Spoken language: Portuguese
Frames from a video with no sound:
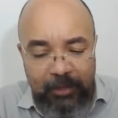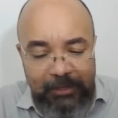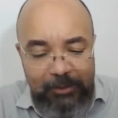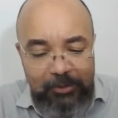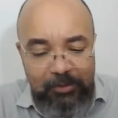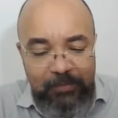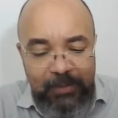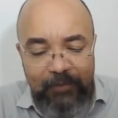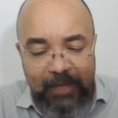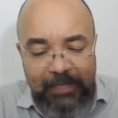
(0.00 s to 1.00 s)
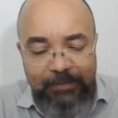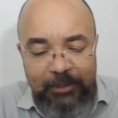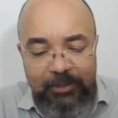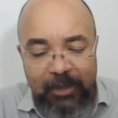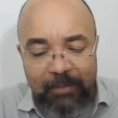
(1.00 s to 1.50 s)
por Cristo,
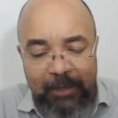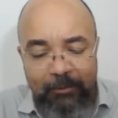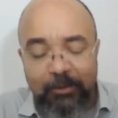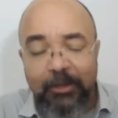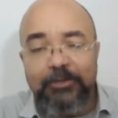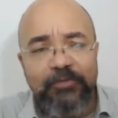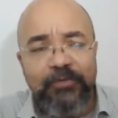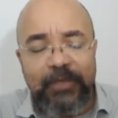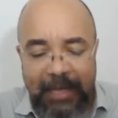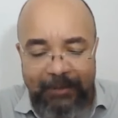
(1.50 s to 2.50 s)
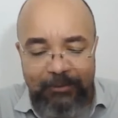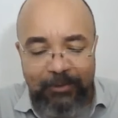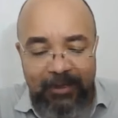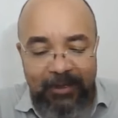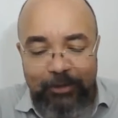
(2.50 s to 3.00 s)
eficazmente chamado, justificado,
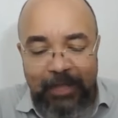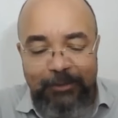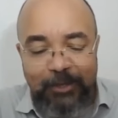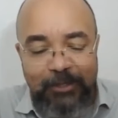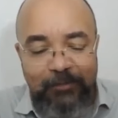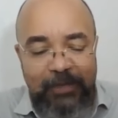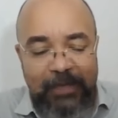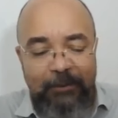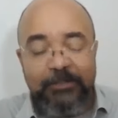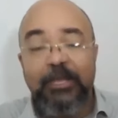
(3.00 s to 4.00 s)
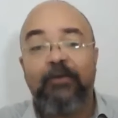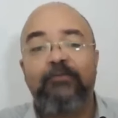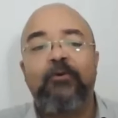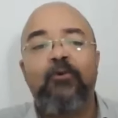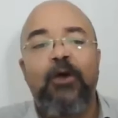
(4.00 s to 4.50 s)
adotado, santificado e salvo.
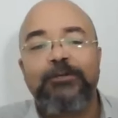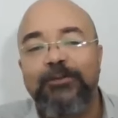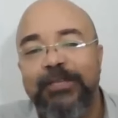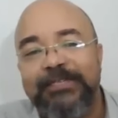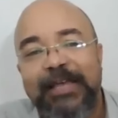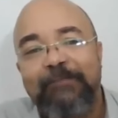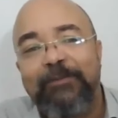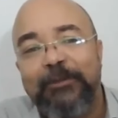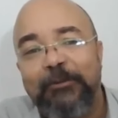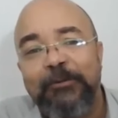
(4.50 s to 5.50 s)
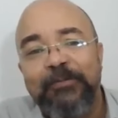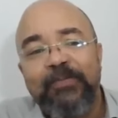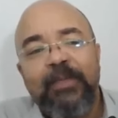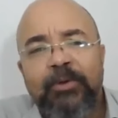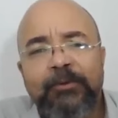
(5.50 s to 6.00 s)
Eu gosto desse capítulo,
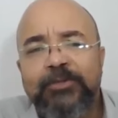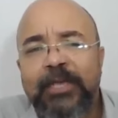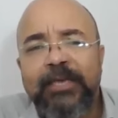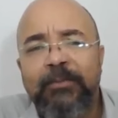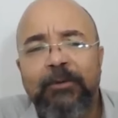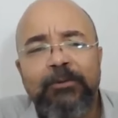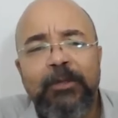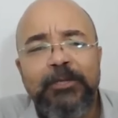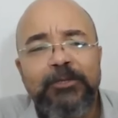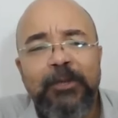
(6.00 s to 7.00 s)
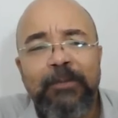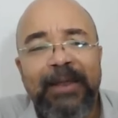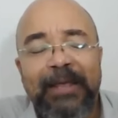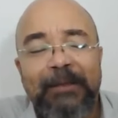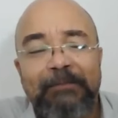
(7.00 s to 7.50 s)
porque eu sei que o meu Deus é
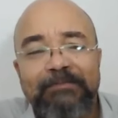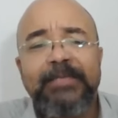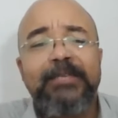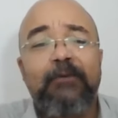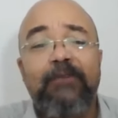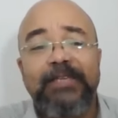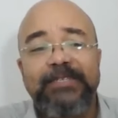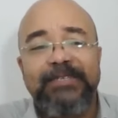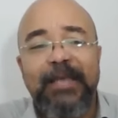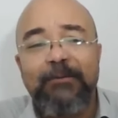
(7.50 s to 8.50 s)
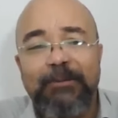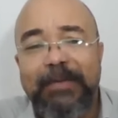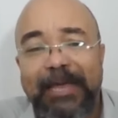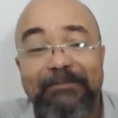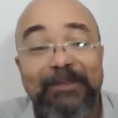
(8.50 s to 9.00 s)
soberano e a salvação que
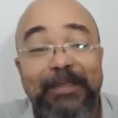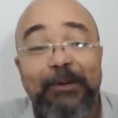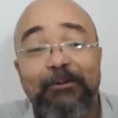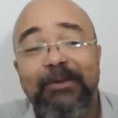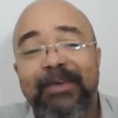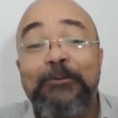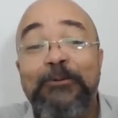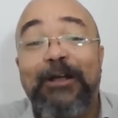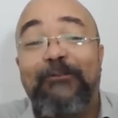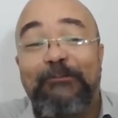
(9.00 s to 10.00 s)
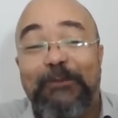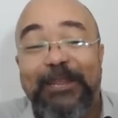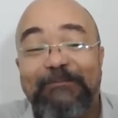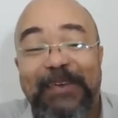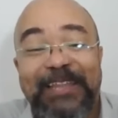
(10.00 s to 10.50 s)
ele me deu, eu nunca vou
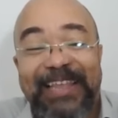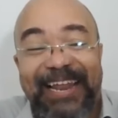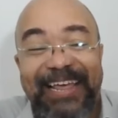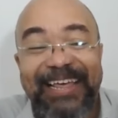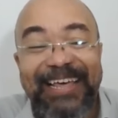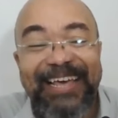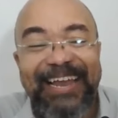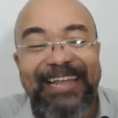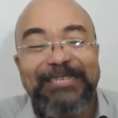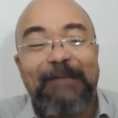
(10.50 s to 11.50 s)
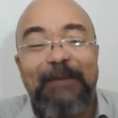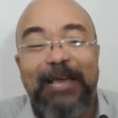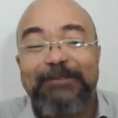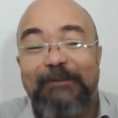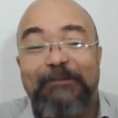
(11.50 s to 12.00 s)
poder perdê-la. Ela
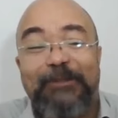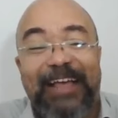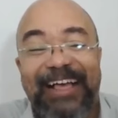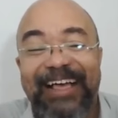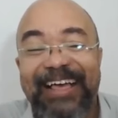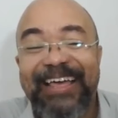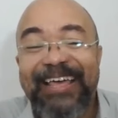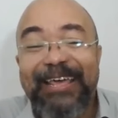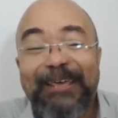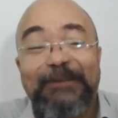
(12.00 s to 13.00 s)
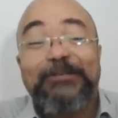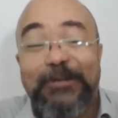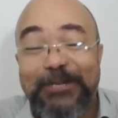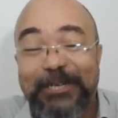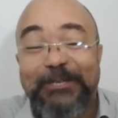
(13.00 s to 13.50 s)
jamais vai mudar. Eu sou
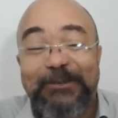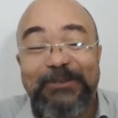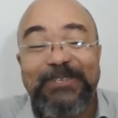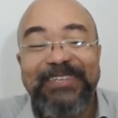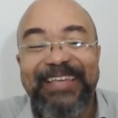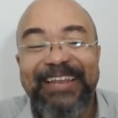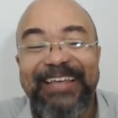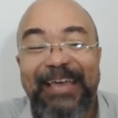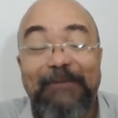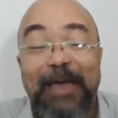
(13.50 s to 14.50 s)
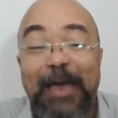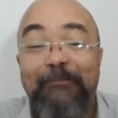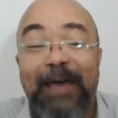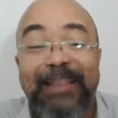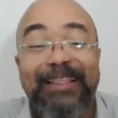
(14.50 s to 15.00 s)
de Jesus e ninguém me
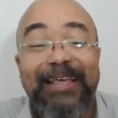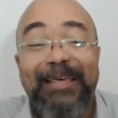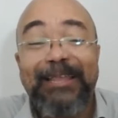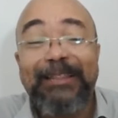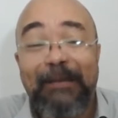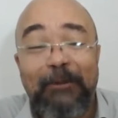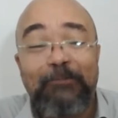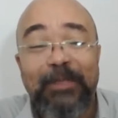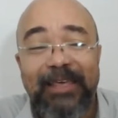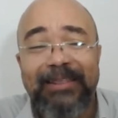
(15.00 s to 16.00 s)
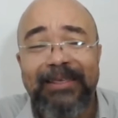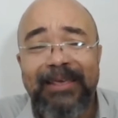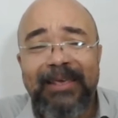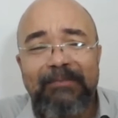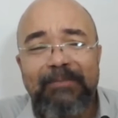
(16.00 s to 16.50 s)
arrebata da mão dele.
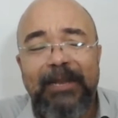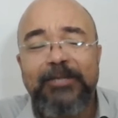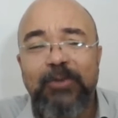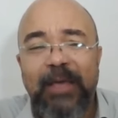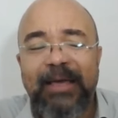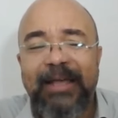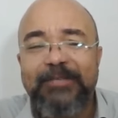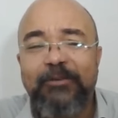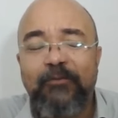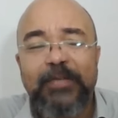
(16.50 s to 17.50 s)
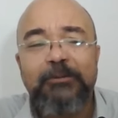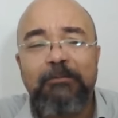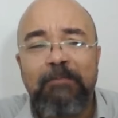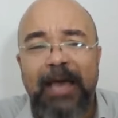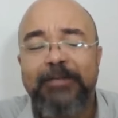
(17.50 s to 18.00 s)
Pela sua graça eu faço
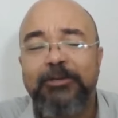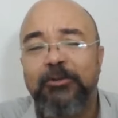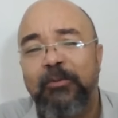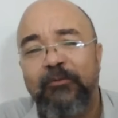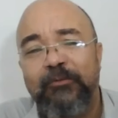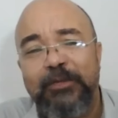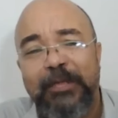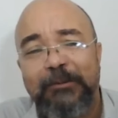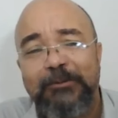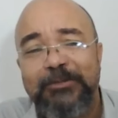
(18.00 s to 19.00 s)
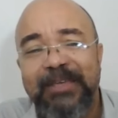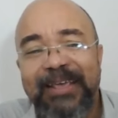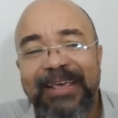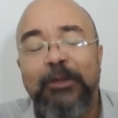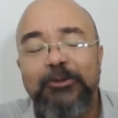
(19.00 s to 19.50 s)
parte do povo de Deus.
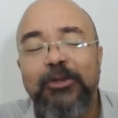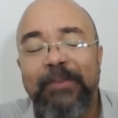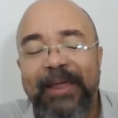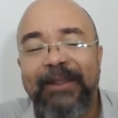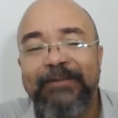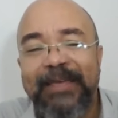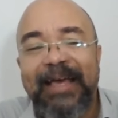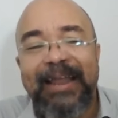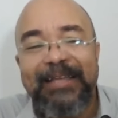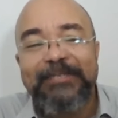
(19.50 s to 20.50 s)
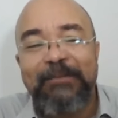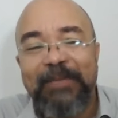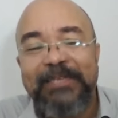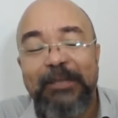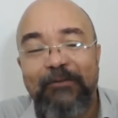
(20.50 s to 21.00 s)
É o Deus soberano que garante a
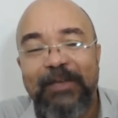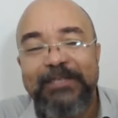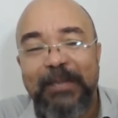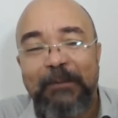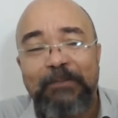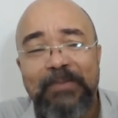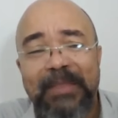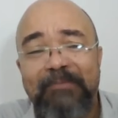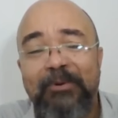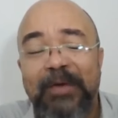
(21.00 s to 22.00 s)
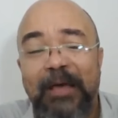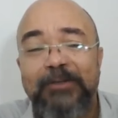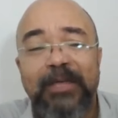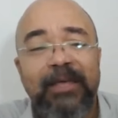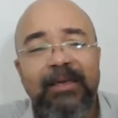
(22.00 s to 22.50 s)
minha salvação. Que por
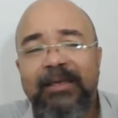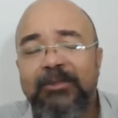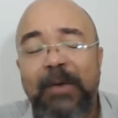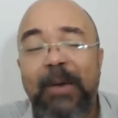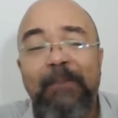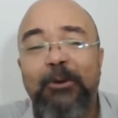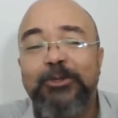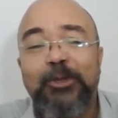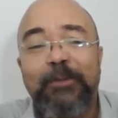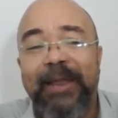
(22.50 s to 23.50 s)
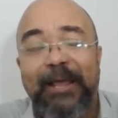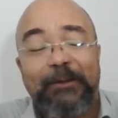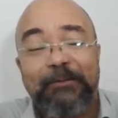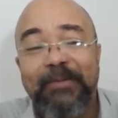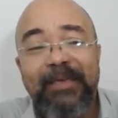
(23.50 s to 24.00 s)
causa do seu amor
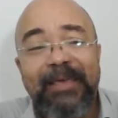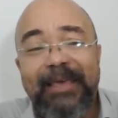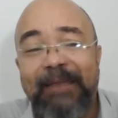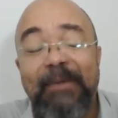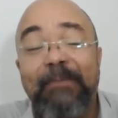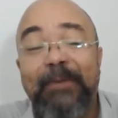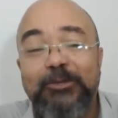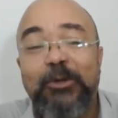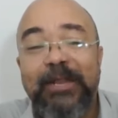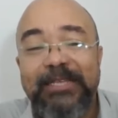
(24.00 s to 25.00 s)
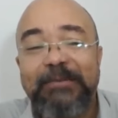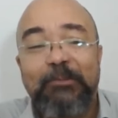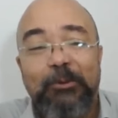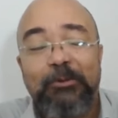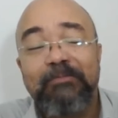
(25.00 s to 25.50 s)
soberano, ele me abençoa
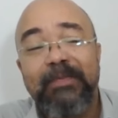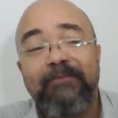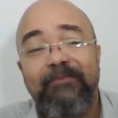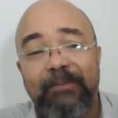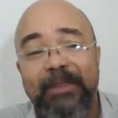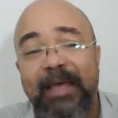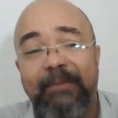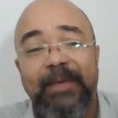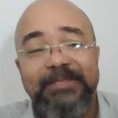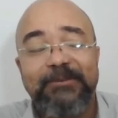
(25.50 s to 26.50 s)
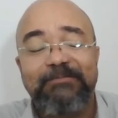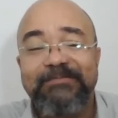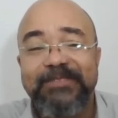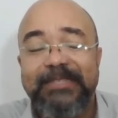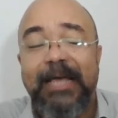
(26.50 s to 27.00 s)
nesse mundo e vai me dar a
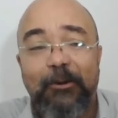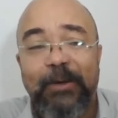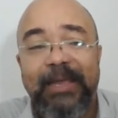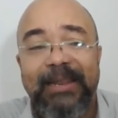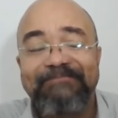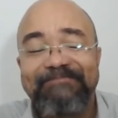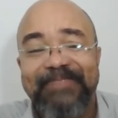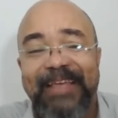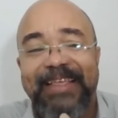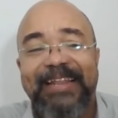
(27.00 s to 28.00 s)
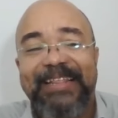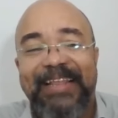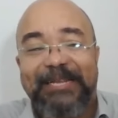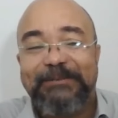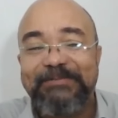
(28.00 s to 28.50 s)
bênção de estar com ele na
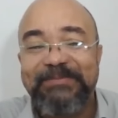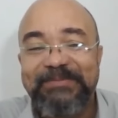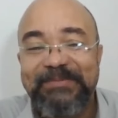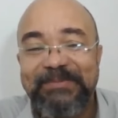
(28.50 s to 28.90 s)
eternidade.